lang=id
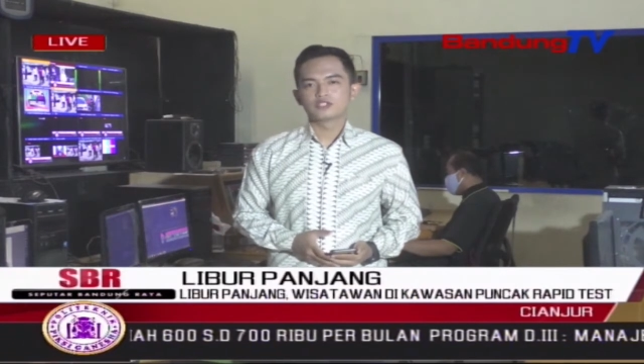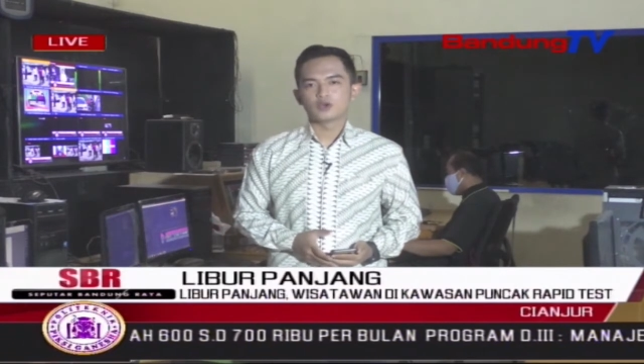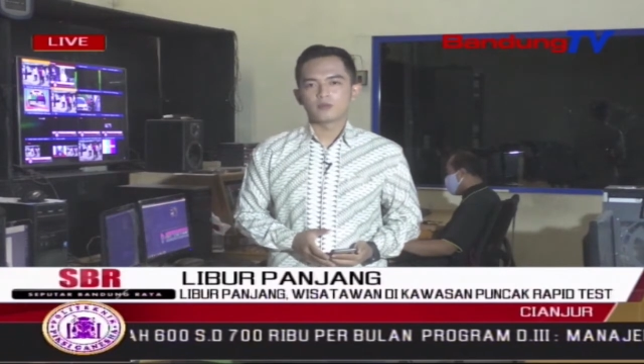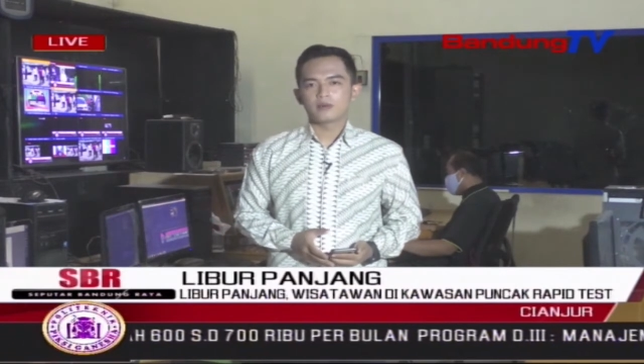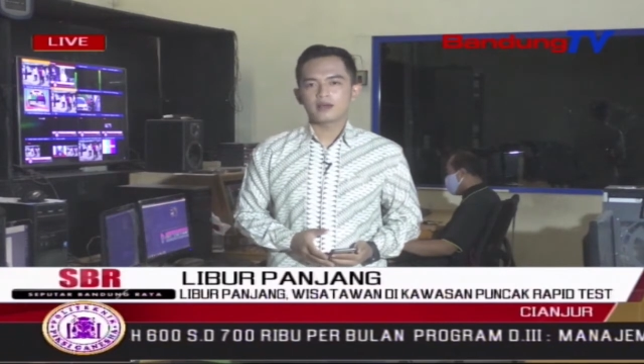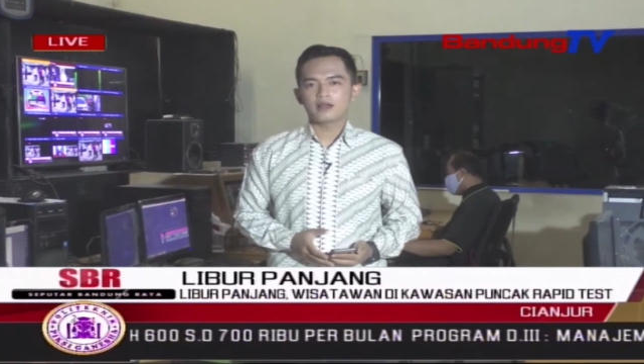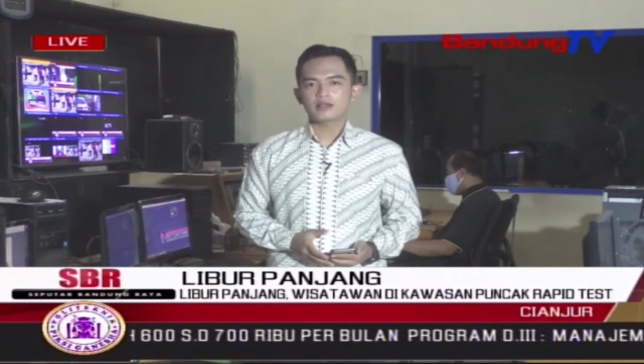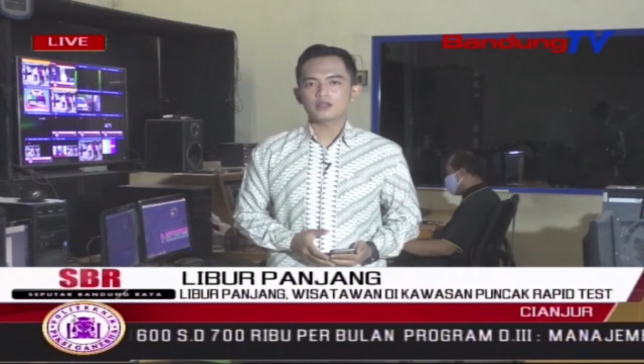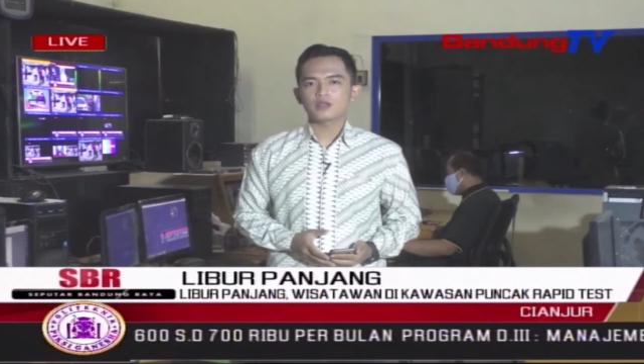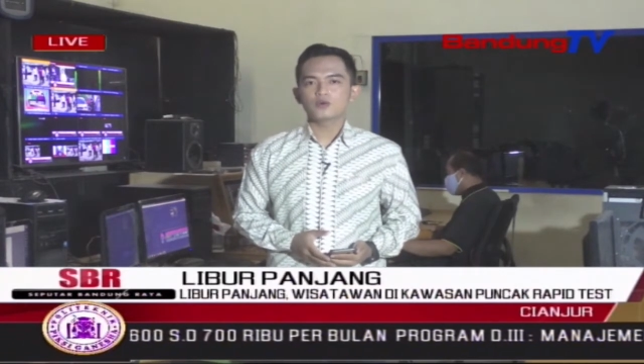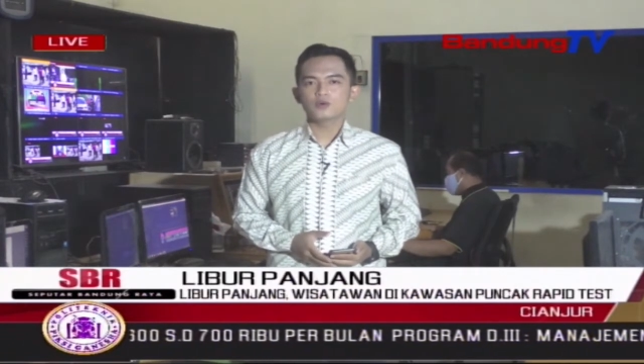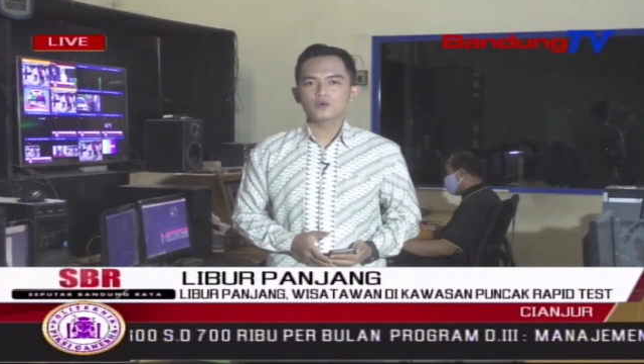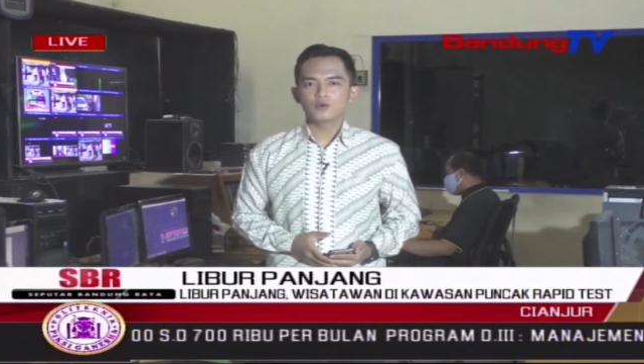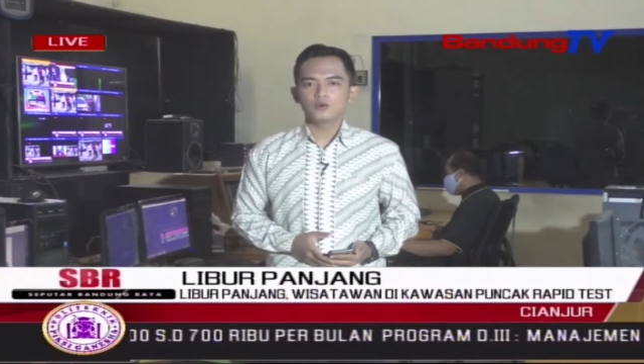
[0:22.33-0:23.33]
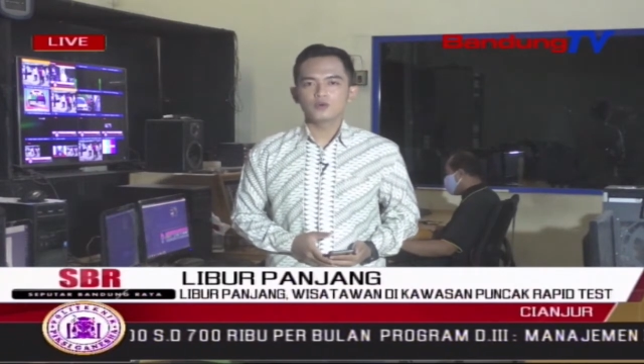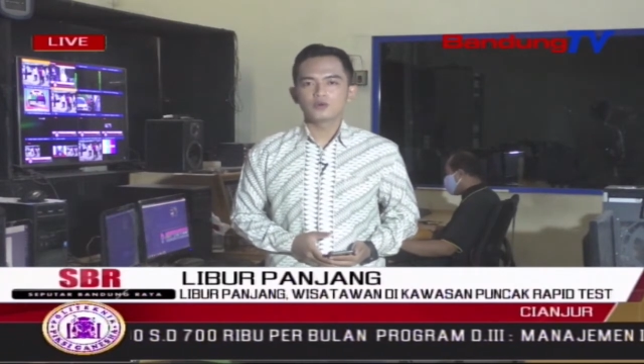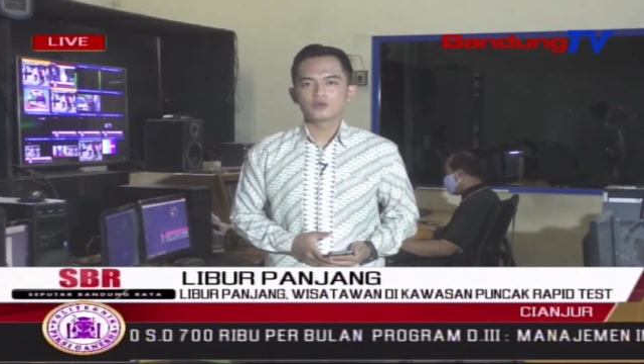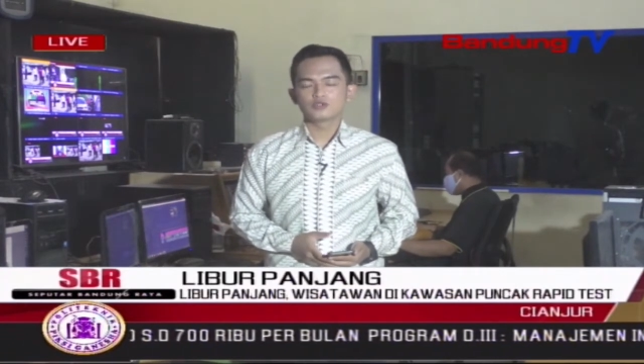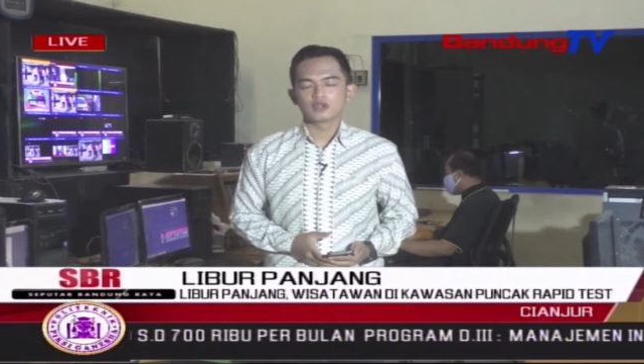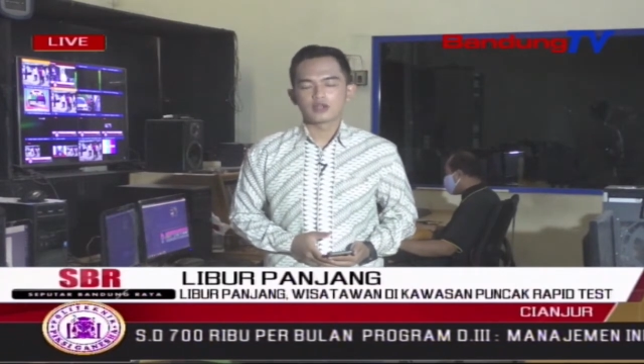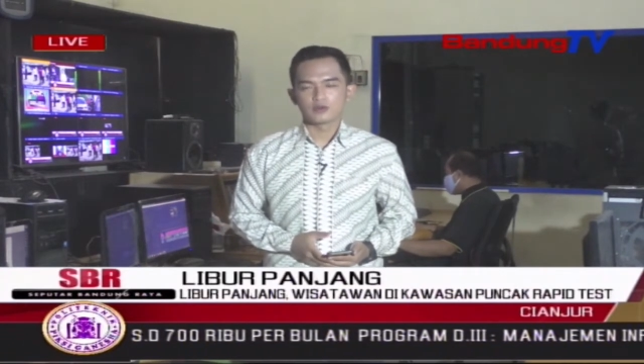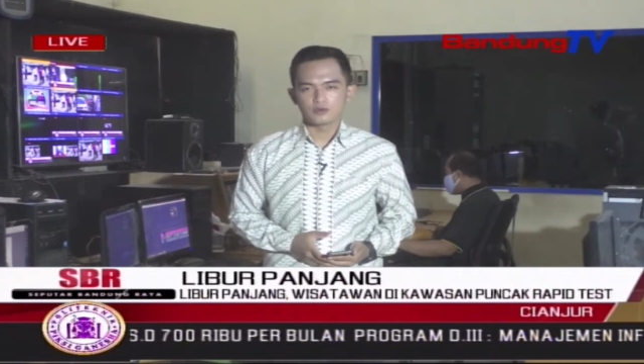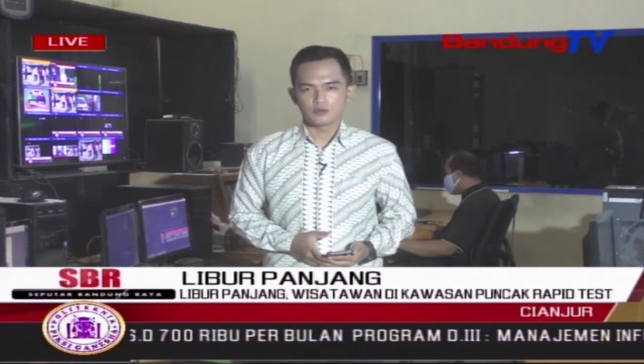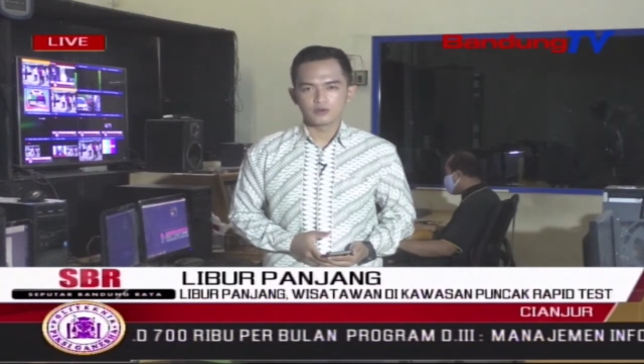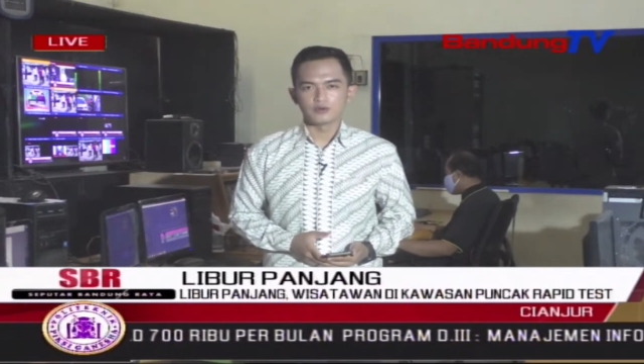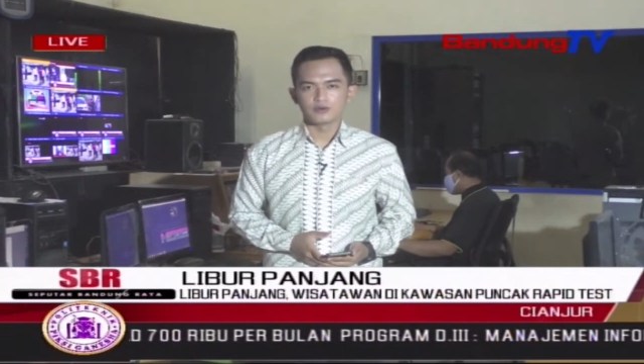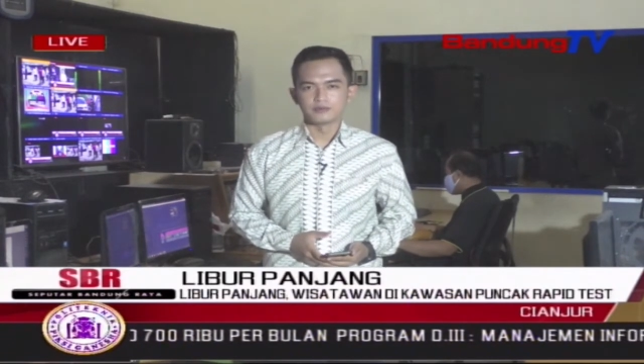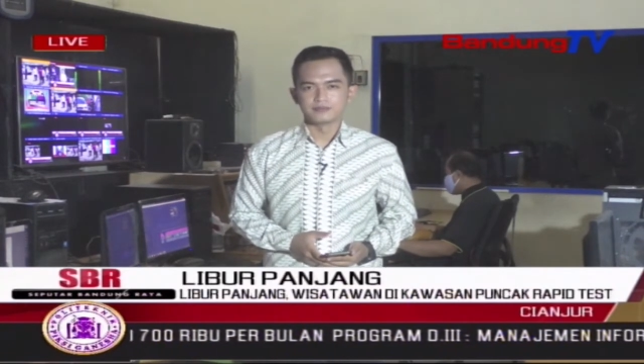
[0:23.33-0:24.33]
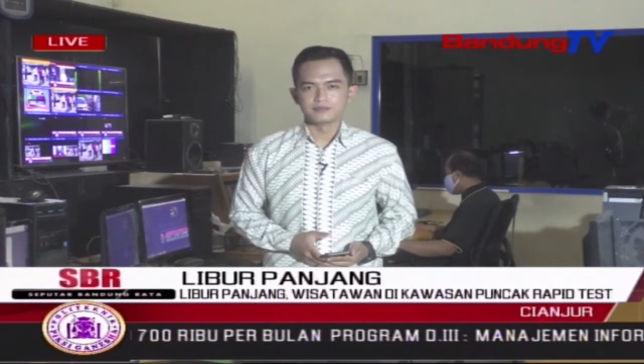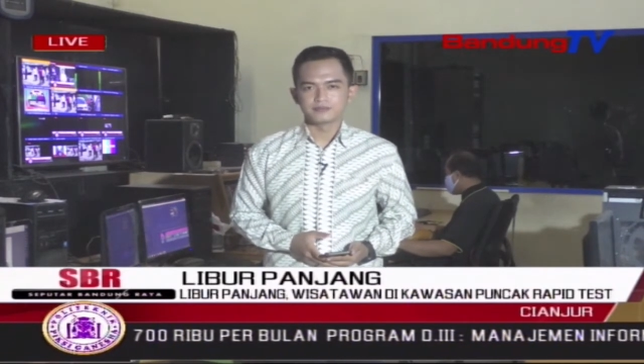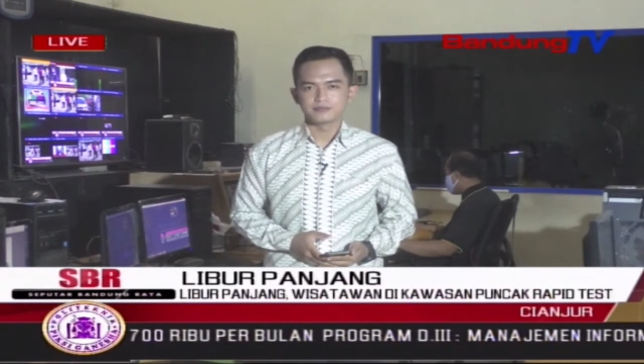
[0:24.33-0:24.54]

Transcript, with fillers: Jawa Barat UU Ruzanul Ulum.